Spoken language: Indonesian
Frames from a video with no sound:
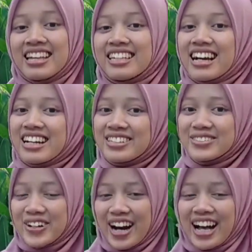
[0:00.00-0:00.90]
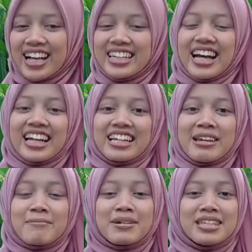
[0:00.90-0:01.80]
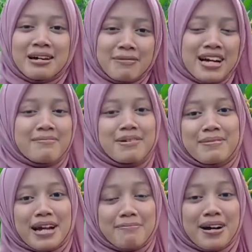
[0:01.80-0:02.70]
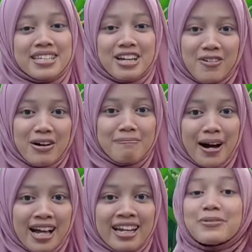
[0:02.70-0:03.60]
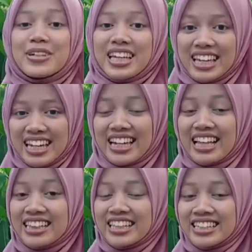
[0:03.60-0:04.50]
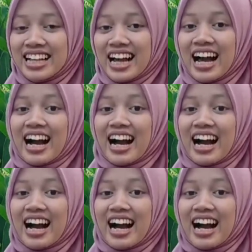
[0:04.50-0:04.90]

Yang kedua, yakni menyiapkan beberapa jawaban mungkin nantinya